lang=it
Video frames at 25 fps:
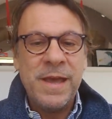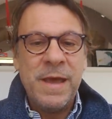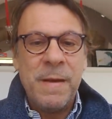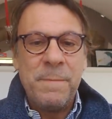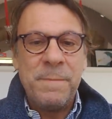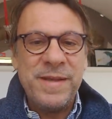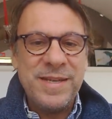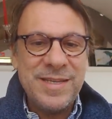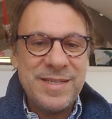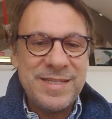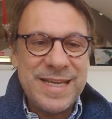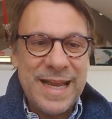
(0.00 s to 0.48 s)

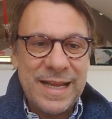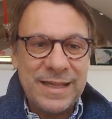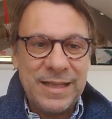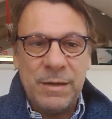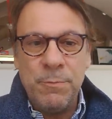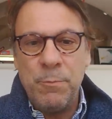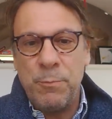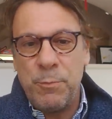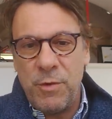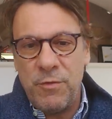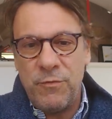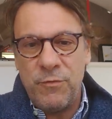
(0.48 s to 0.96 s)
Pensate
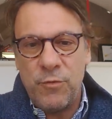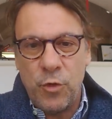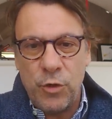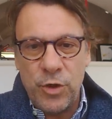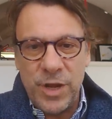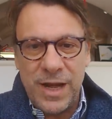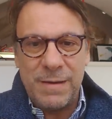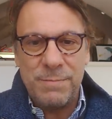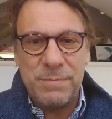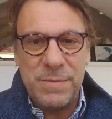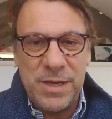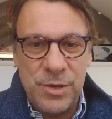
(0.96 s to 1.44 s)
un po' voi
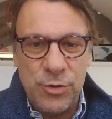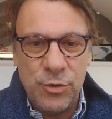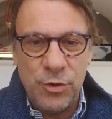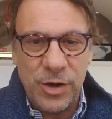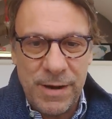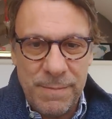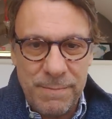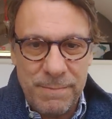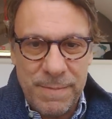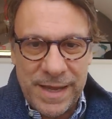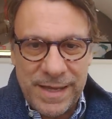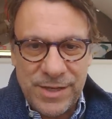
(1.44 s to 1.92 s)
al milione
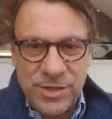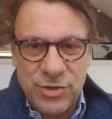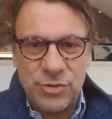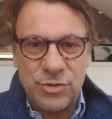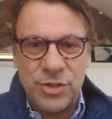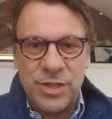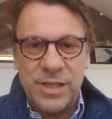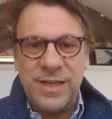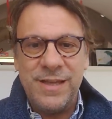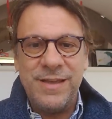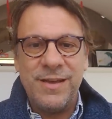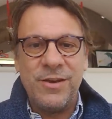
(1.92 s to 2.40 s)
e mezzo
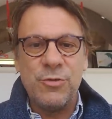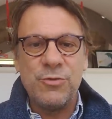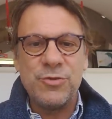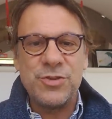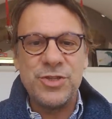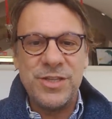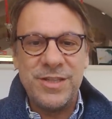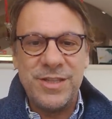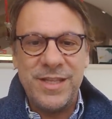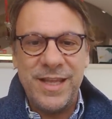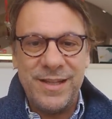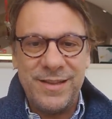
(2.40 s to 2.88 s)
di
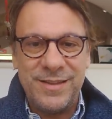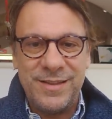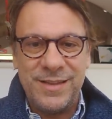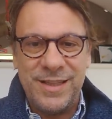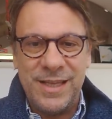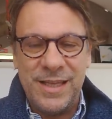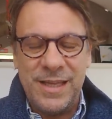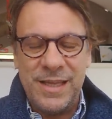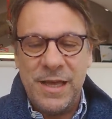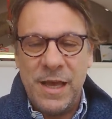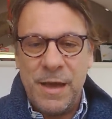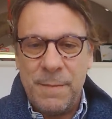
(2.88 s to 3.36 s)

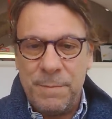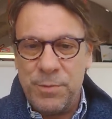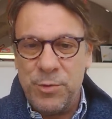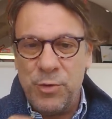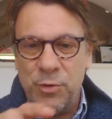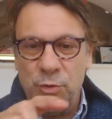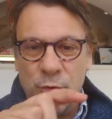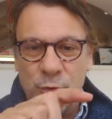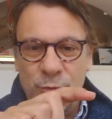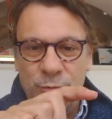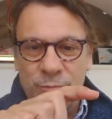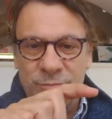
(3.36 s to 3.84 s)
cosiddetti
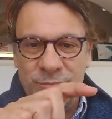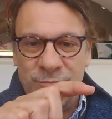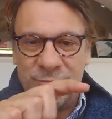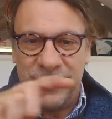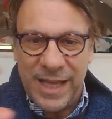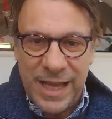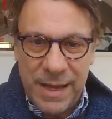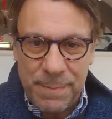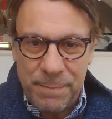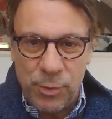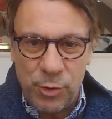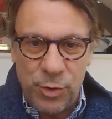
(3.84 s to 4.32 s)
più
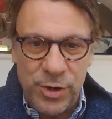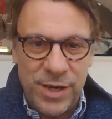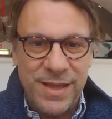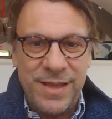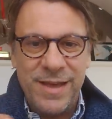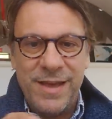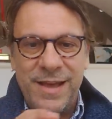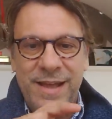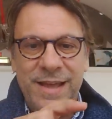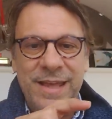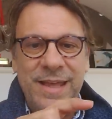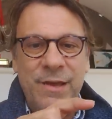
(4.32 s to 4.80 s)
deboli,
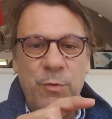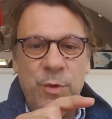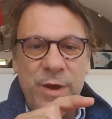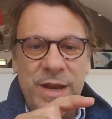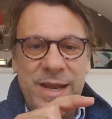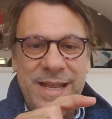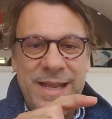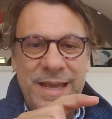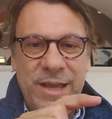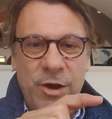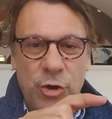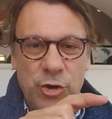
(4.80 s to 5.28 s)

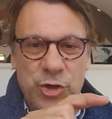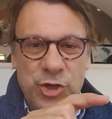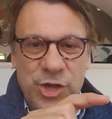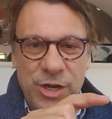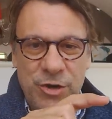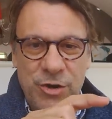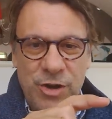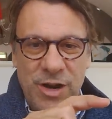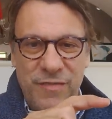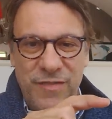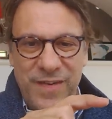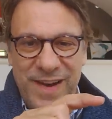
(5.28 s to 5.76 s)
quelli che oggi
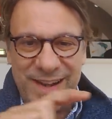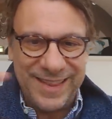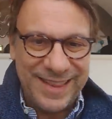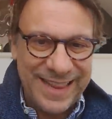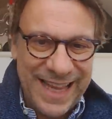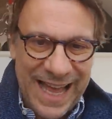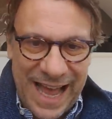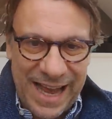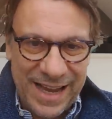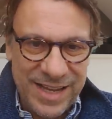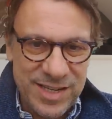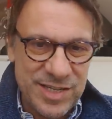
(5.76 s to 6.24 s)
hanno la flat
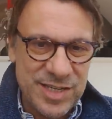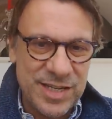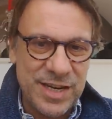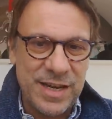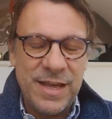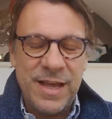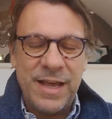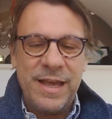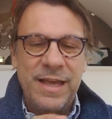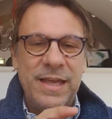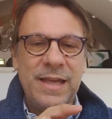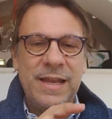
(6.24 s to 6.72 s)
tax,
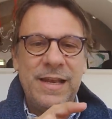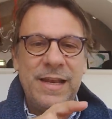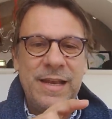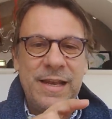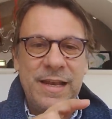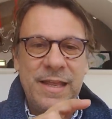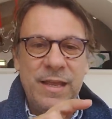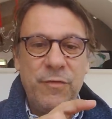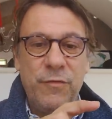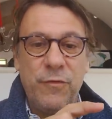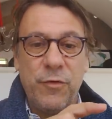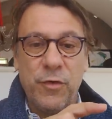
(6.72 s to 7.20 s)

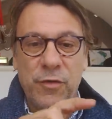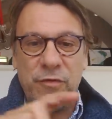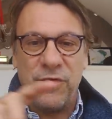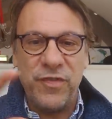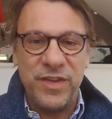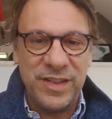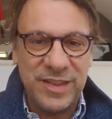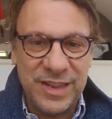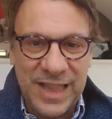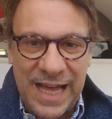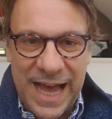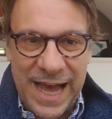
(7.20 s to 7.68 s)
i,
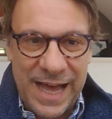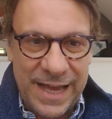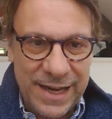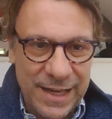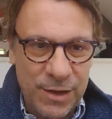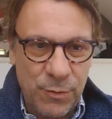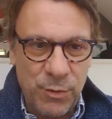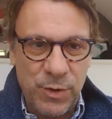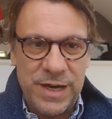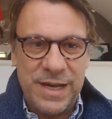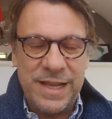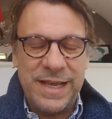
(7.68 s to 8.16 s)
forfettari,
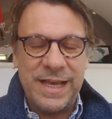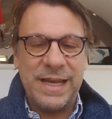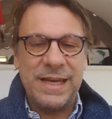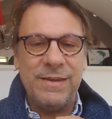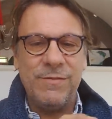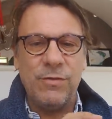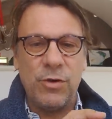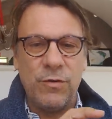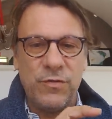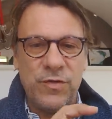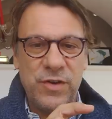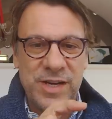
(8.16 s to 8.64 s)
quelli che
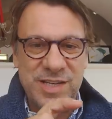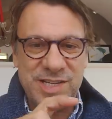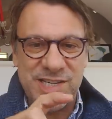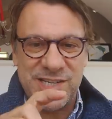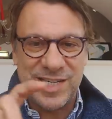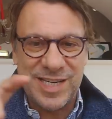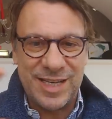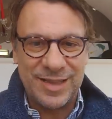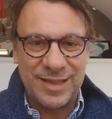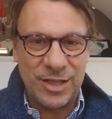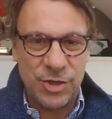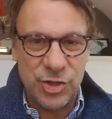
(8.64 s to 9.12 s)
arrivano fino a
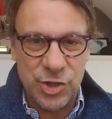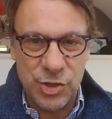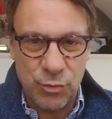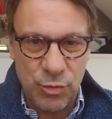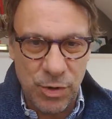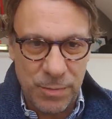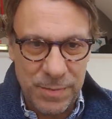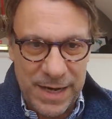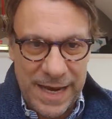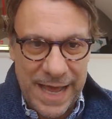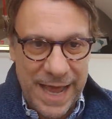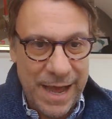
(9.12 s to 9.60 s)

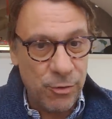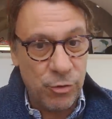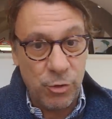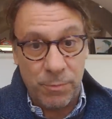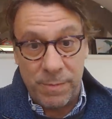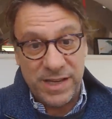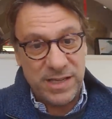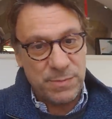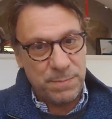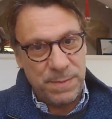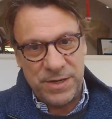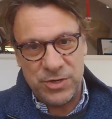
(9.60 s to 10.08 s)
65.000 euro,
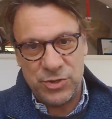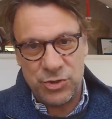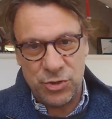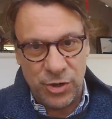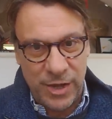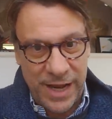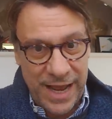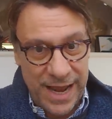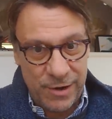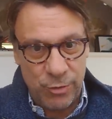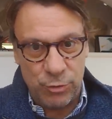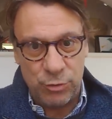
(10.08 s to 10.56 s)
ma spesso
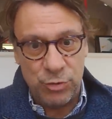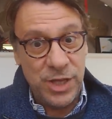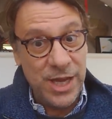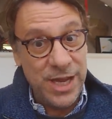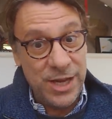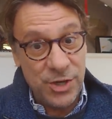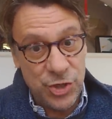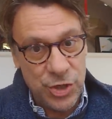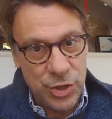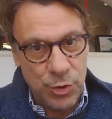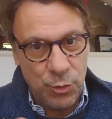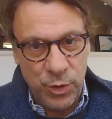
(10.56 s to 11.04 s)
ne hanno
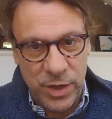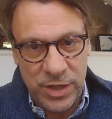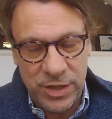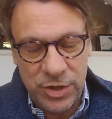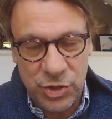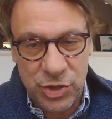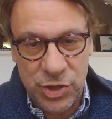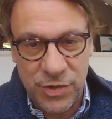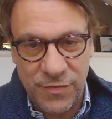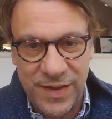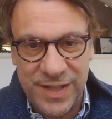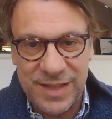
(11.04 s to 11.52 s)
10,
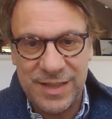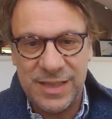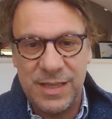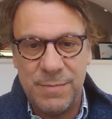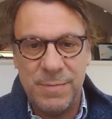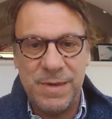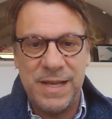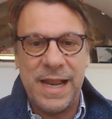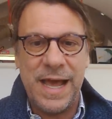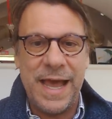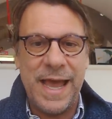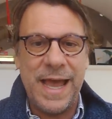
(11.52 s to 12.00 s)
15,
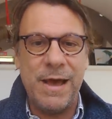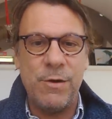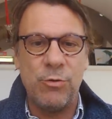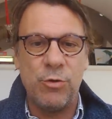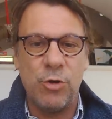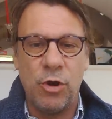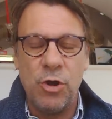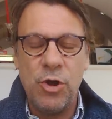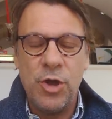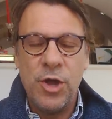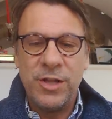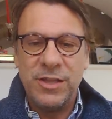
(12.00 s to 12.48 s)
20.000
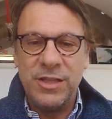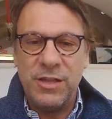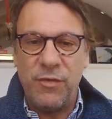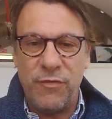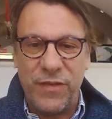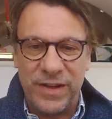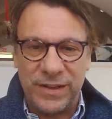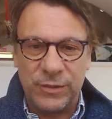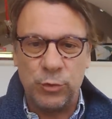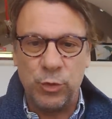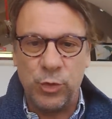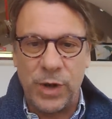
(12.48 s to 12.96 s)
euro di
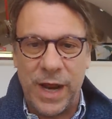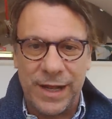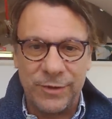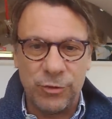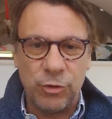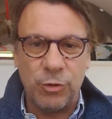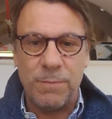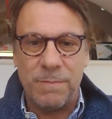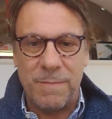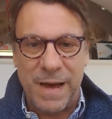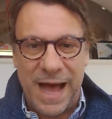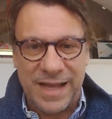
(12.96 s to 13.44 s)

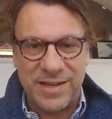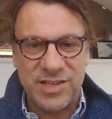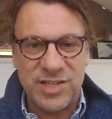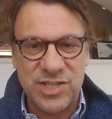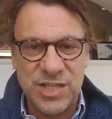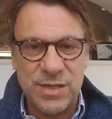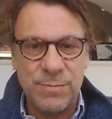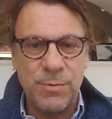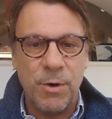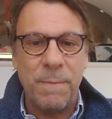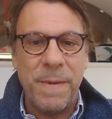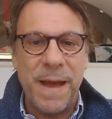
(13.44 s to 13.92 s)
fatturato
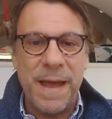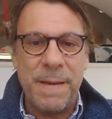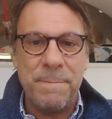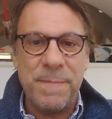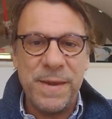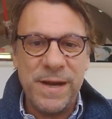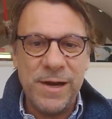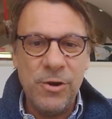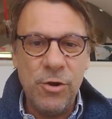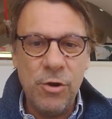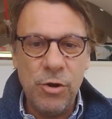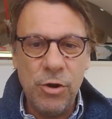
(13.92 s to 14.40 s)
massimo. Beh,
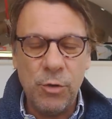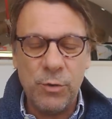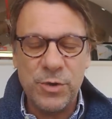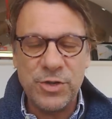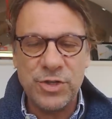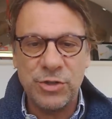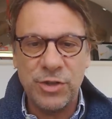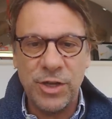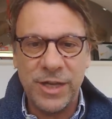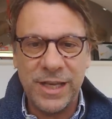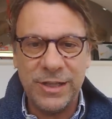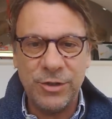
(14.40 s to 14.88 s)
per loro
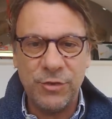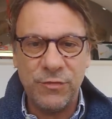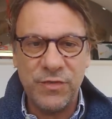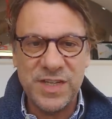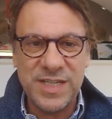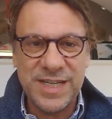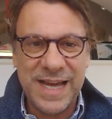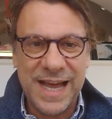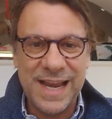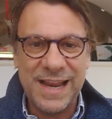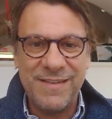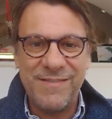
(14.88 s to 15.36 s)
questo decreto
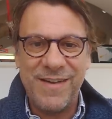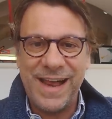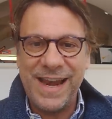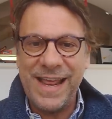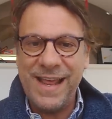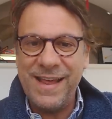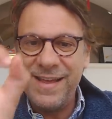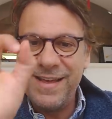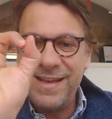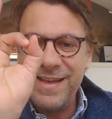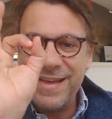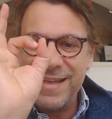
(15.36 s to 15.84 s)
fiscale
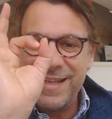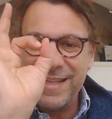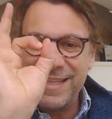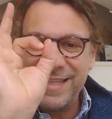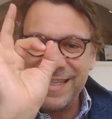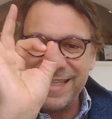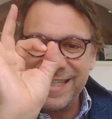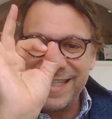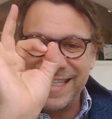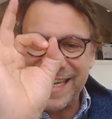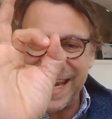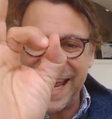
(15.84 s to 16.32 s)
vale
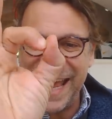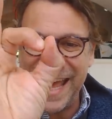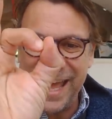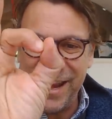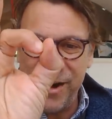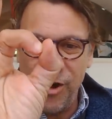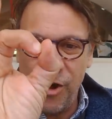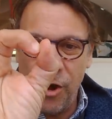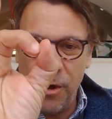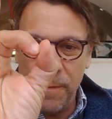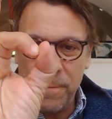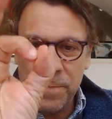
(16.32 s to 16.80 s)

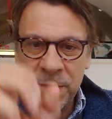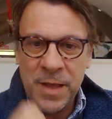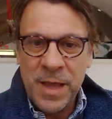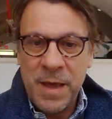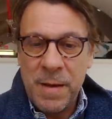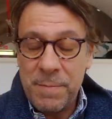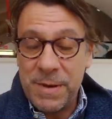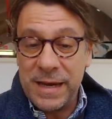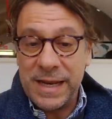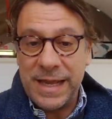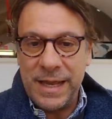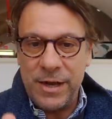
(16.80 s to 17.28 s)
zero,
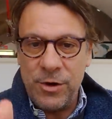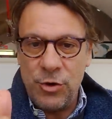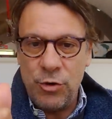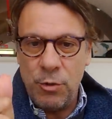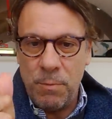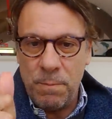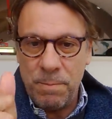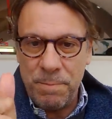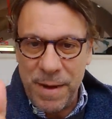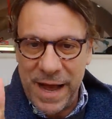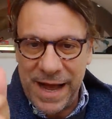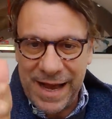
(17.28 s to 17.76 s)
perché
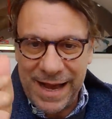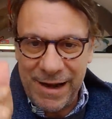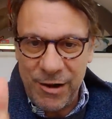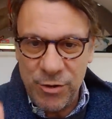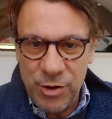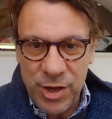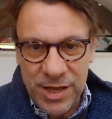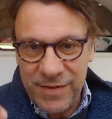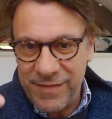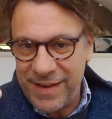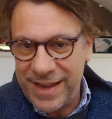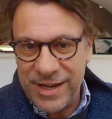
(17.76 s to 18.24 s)
non pagano
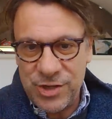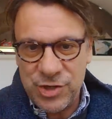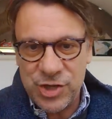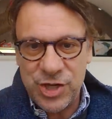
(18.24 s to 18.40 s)
IVA e in